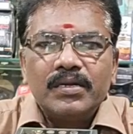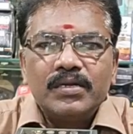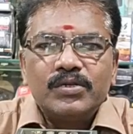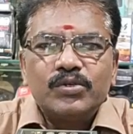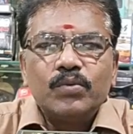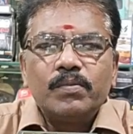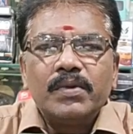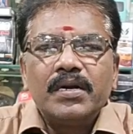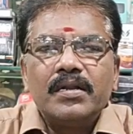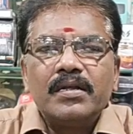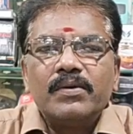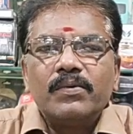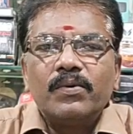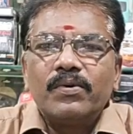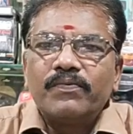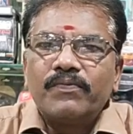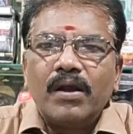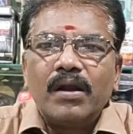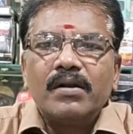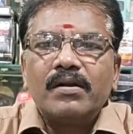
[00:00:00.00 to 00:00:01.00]
இன்ஸ்ட்ருமெண்ட்
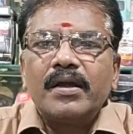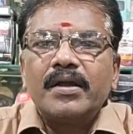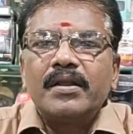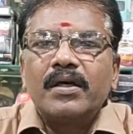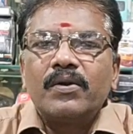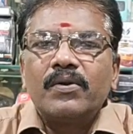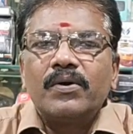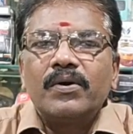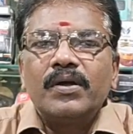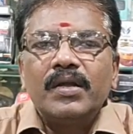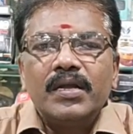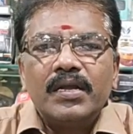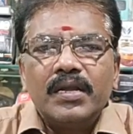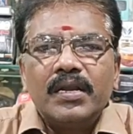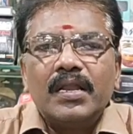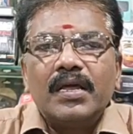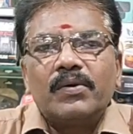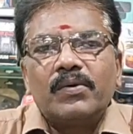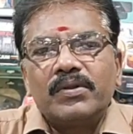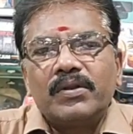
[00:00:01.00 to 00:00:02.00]
ஒரு ஃபால்ட் ஆயிட்டாலோ
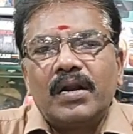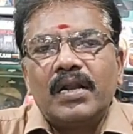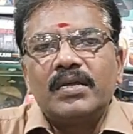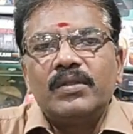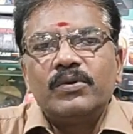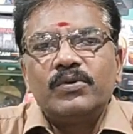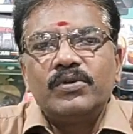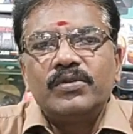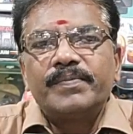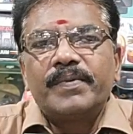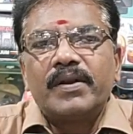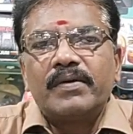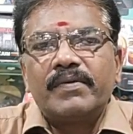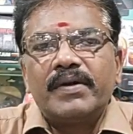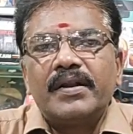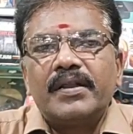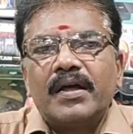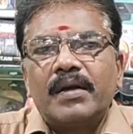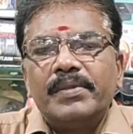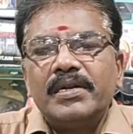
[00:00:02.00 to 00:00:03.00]
இல்லை கொஞ்ச நாளைக்கு இதை யூஸ் பண்ண
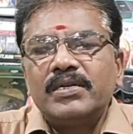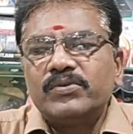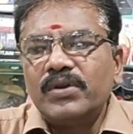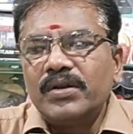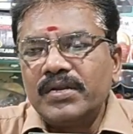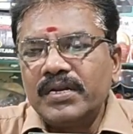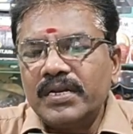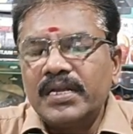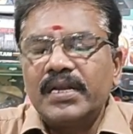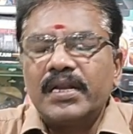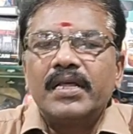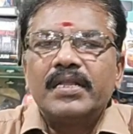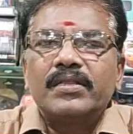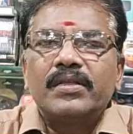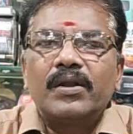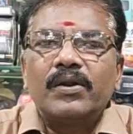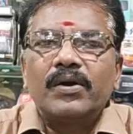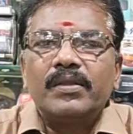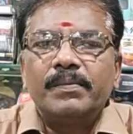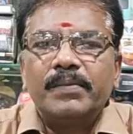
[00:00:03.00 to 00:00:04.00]
வேண்டாம் அப்படின்னு சொல்லிட்டு நீங்கள்
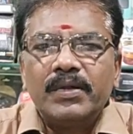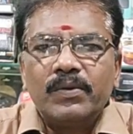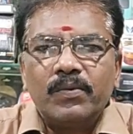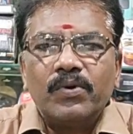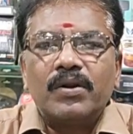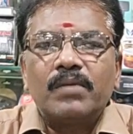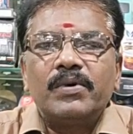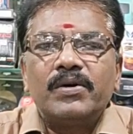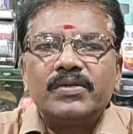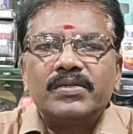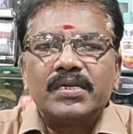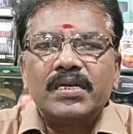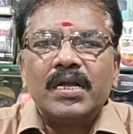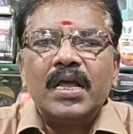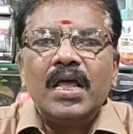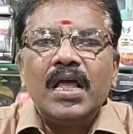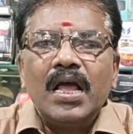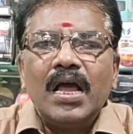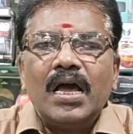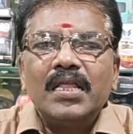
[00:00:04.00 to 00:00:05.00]
நினைத்தாலோ அது அப்படியே உரமா வச்சு
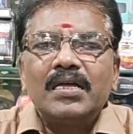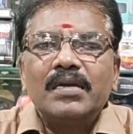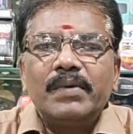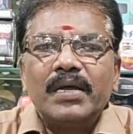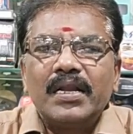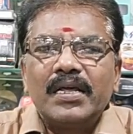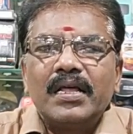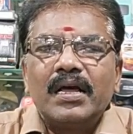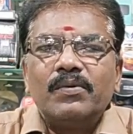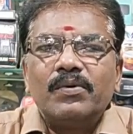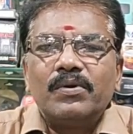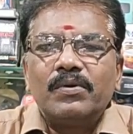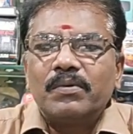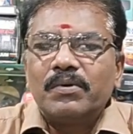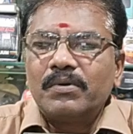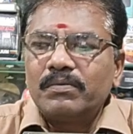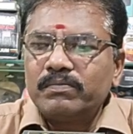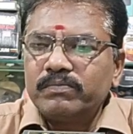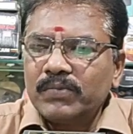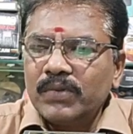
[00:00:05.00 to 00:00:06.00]
அதுக்கு மேலே ஏதாவது
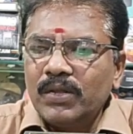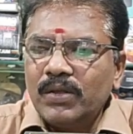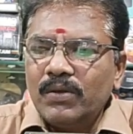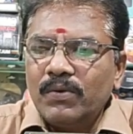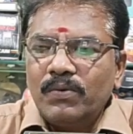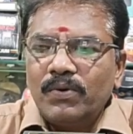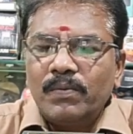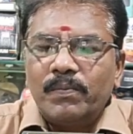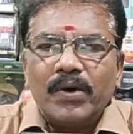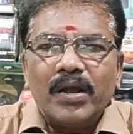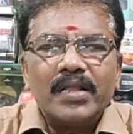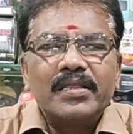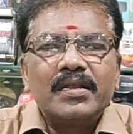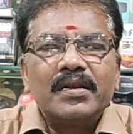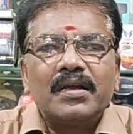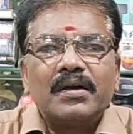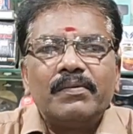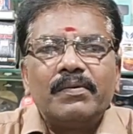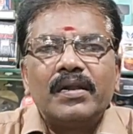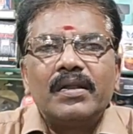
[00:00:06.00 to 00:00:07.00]
ஒரு ஒரு
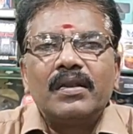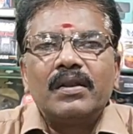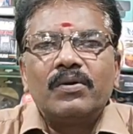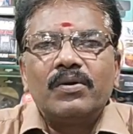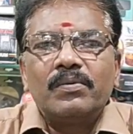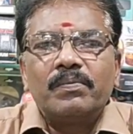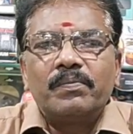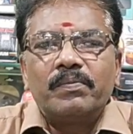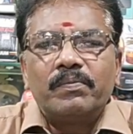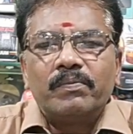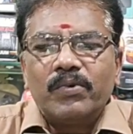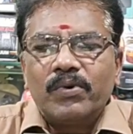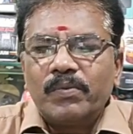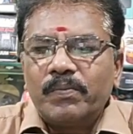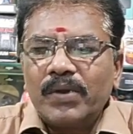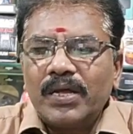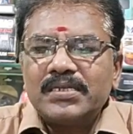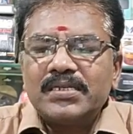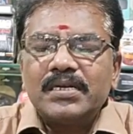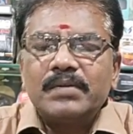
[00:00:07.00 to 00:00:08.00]
பாலித்தீன் கவர் இல்லை ஒரு
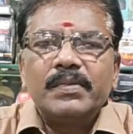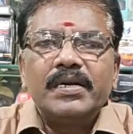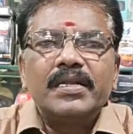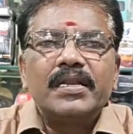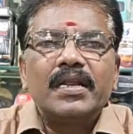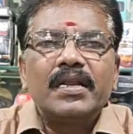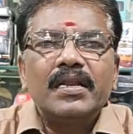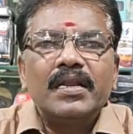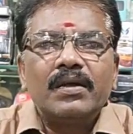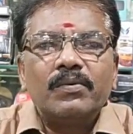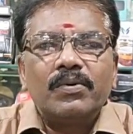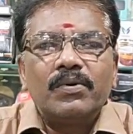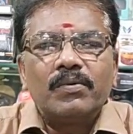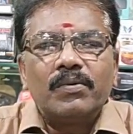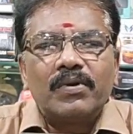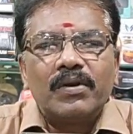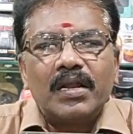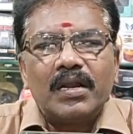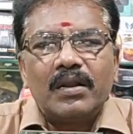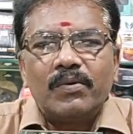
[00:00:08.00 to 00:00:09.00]
ஒரு பிளாஸ்டிக் மெட்டீரியல் இல்லை ஒரு
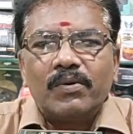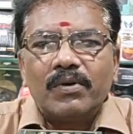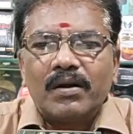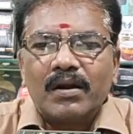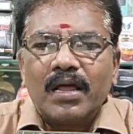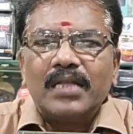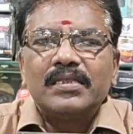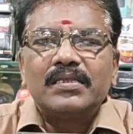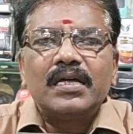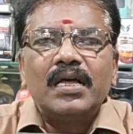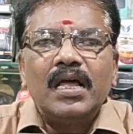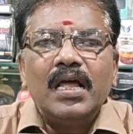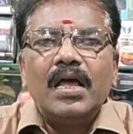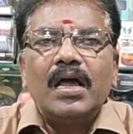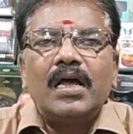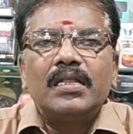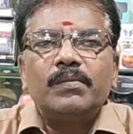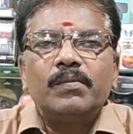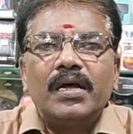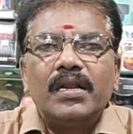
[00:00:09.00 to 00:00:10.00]
ஒரு நல்ல ஒரு கிளாத்
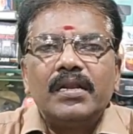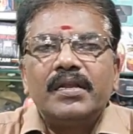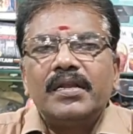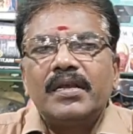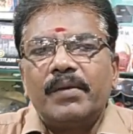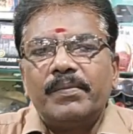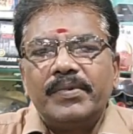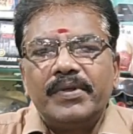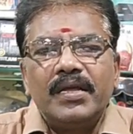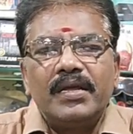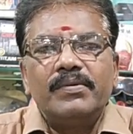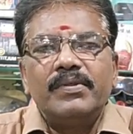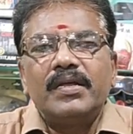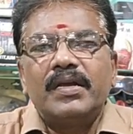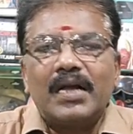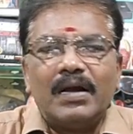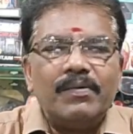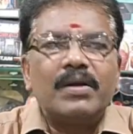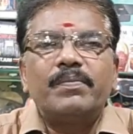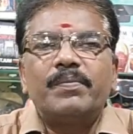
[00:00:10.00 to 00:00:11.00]
அந்த மாதிரி நீங்கள் அப்படியே
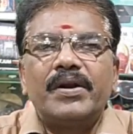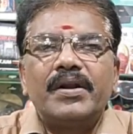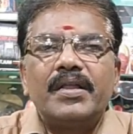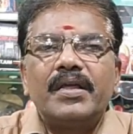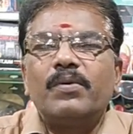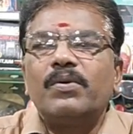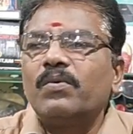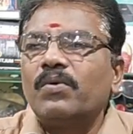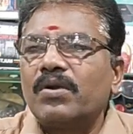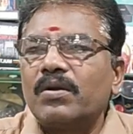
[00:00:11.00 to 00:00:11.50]
வந்து கவர் பண்ணி ஒரு